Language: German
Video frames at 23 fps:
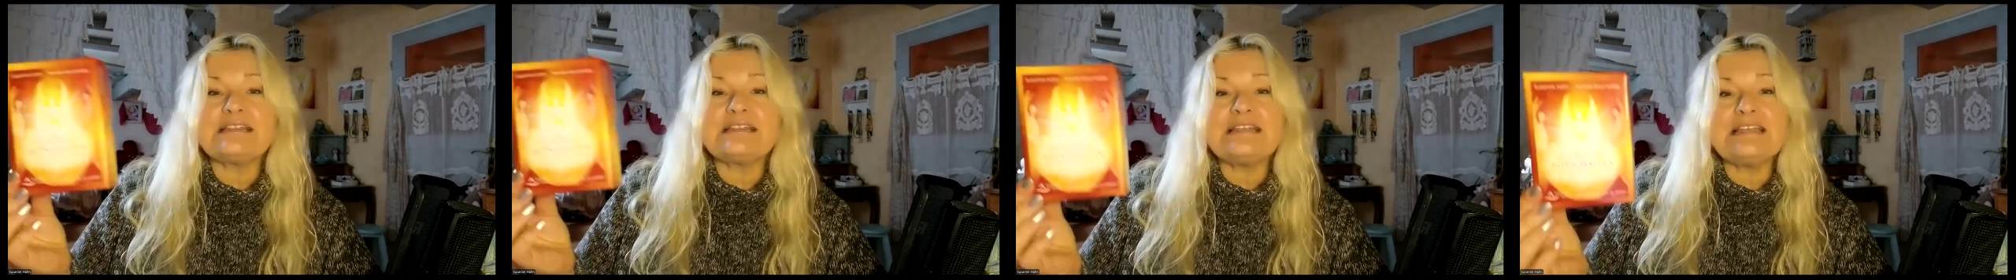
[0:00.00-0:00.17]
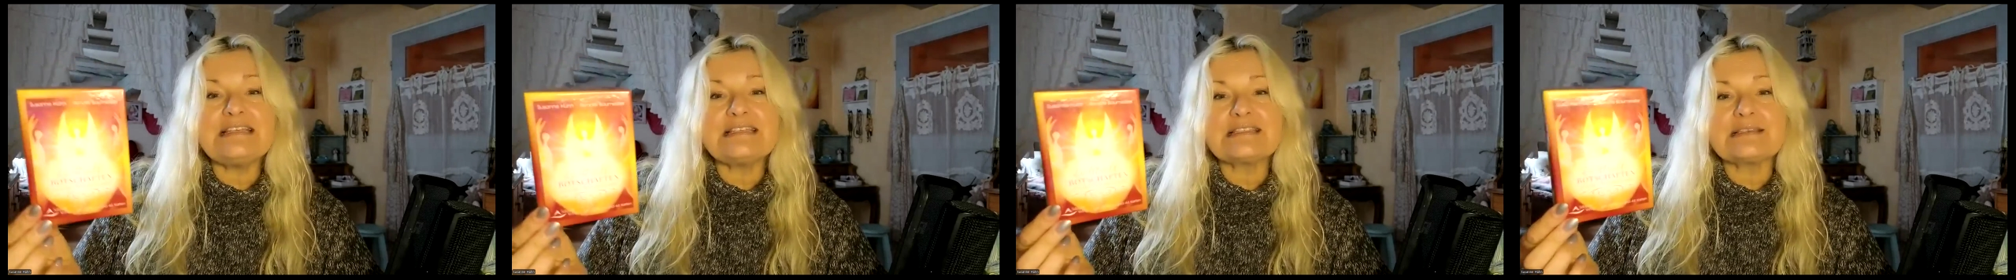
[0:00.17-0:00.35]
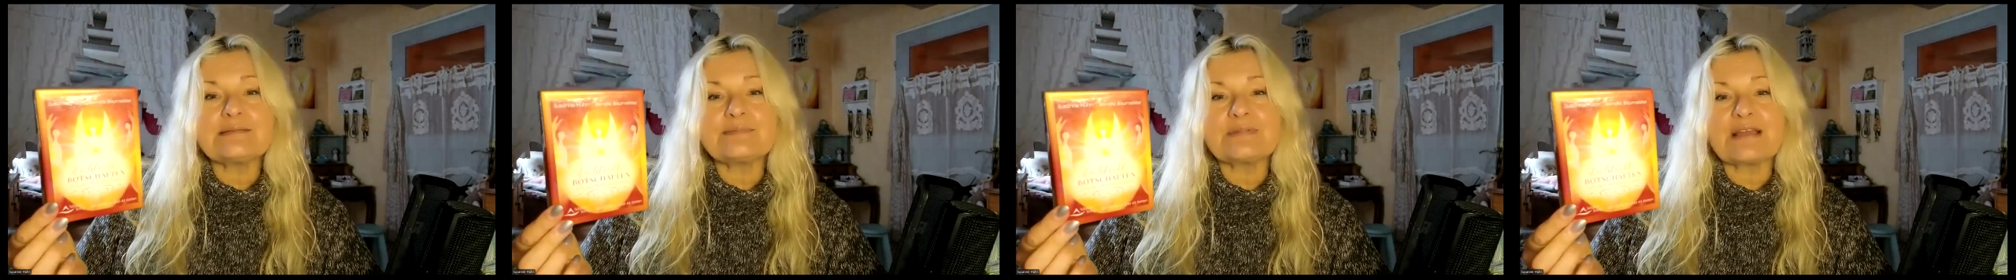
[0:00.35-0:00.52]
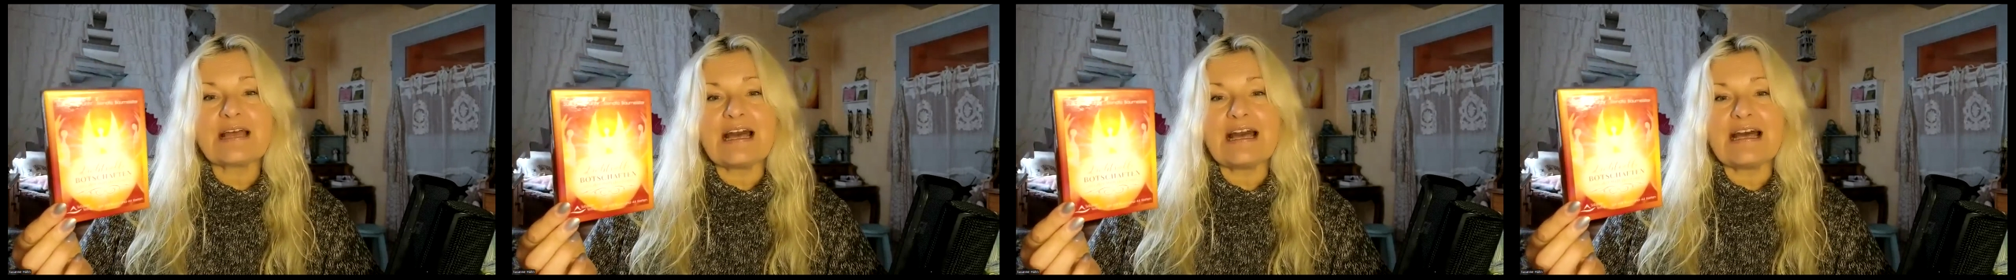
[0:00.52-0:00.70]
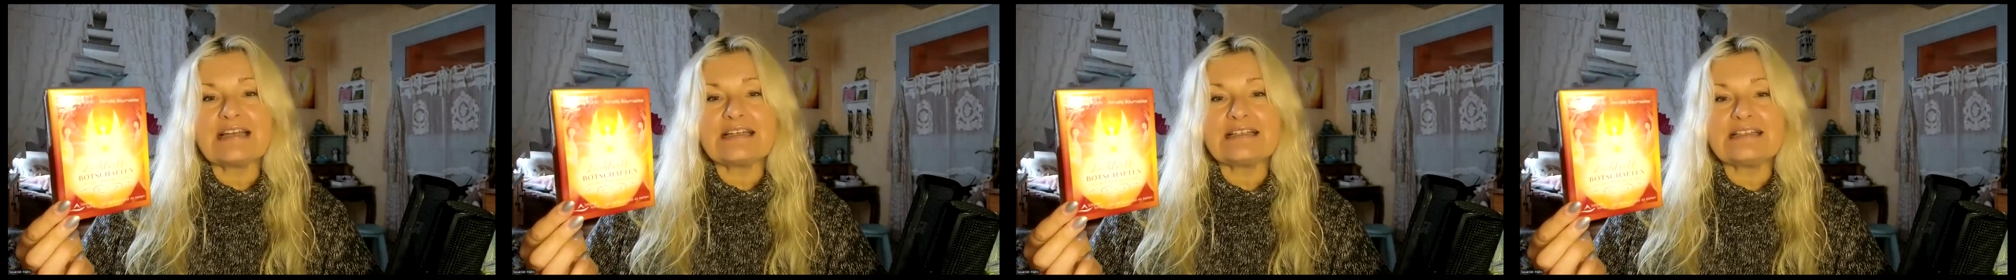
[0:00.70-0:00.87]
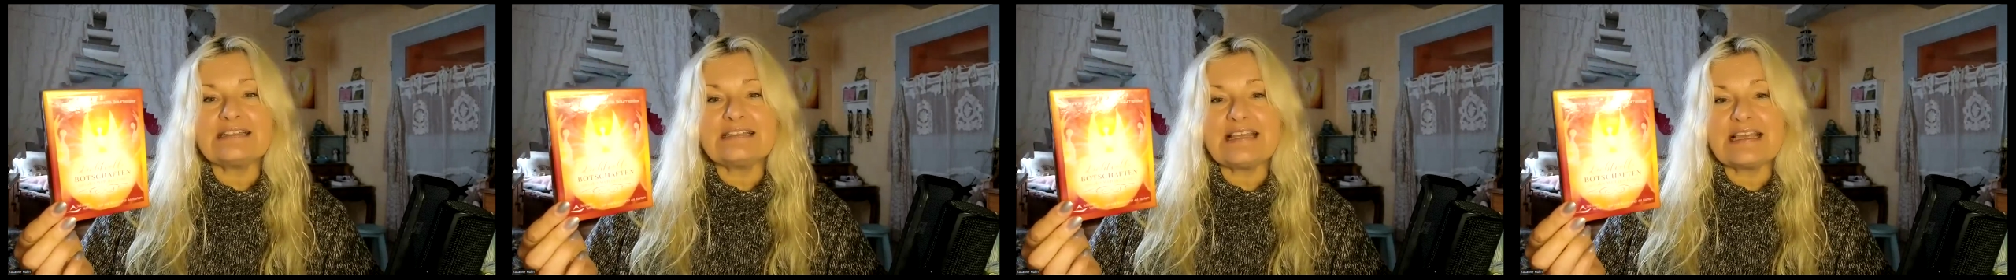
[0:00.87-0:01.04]
diesem
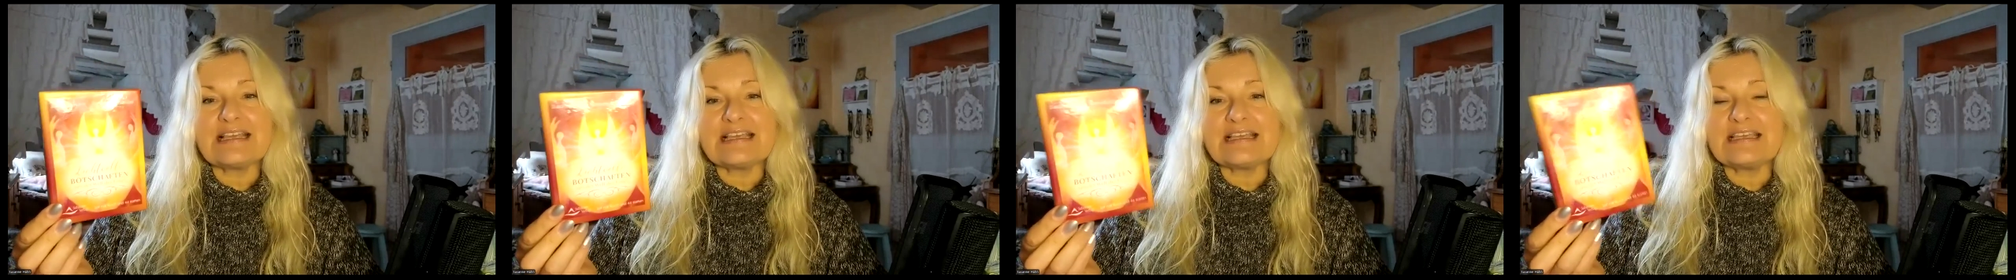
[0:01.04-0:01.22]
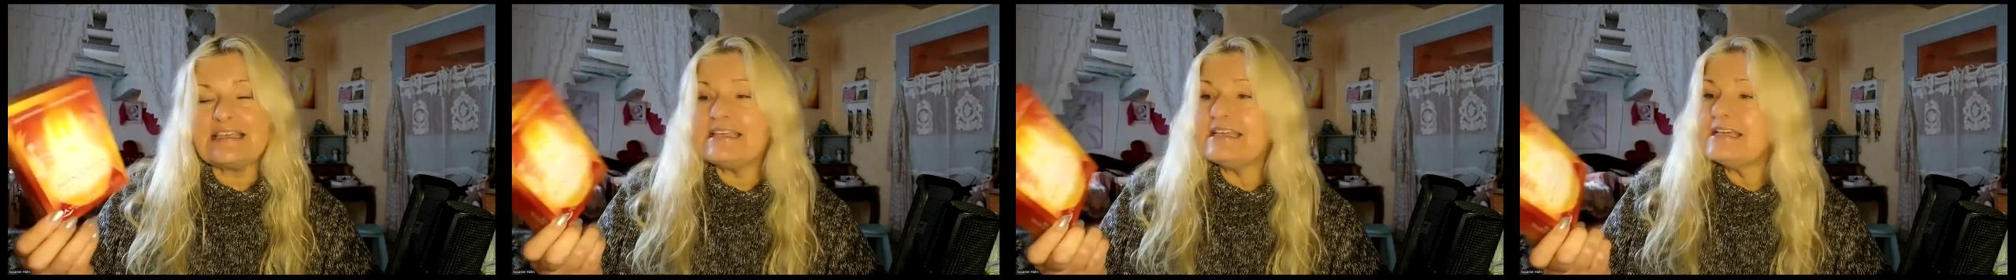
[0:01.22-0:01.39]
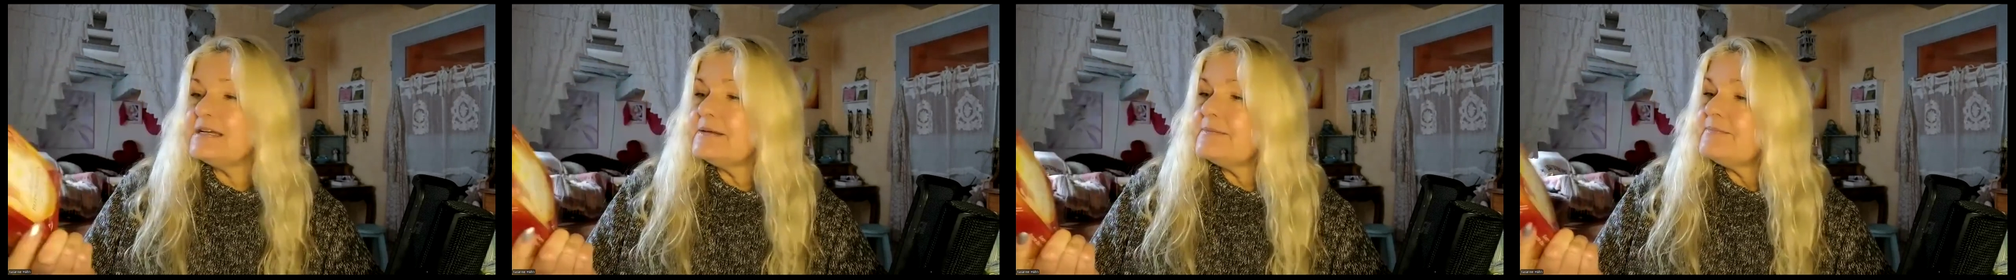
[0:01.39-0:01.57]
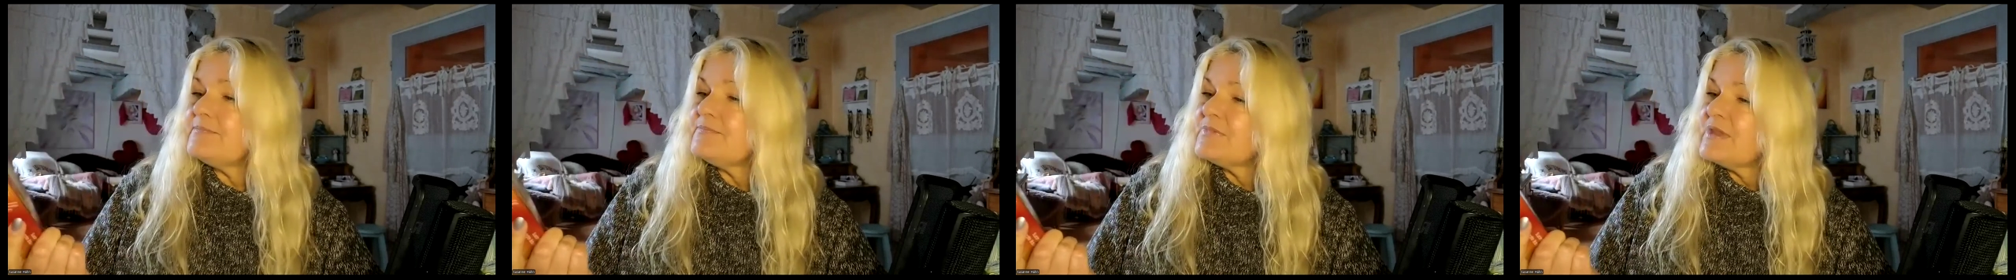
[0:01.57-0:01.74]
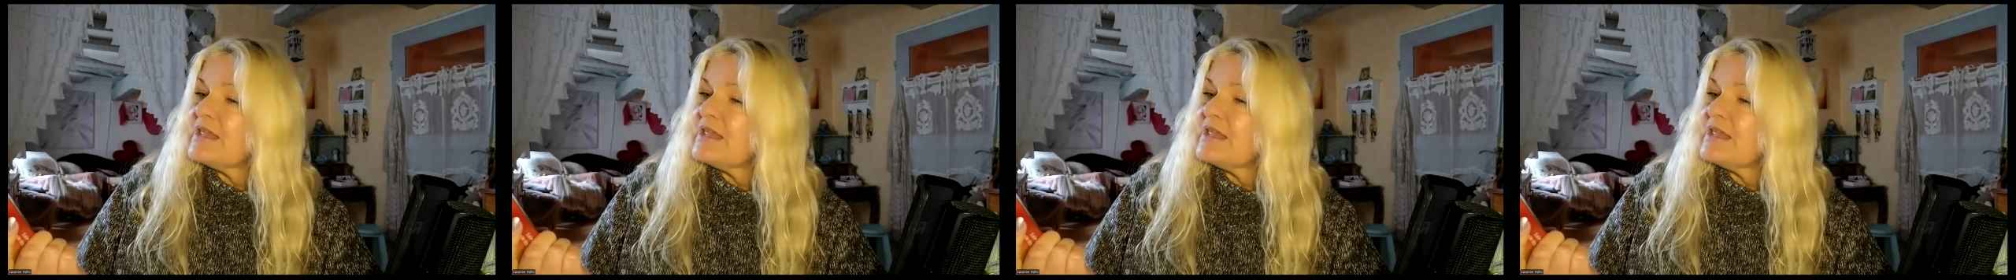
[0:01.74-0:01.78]
Kartendeck hier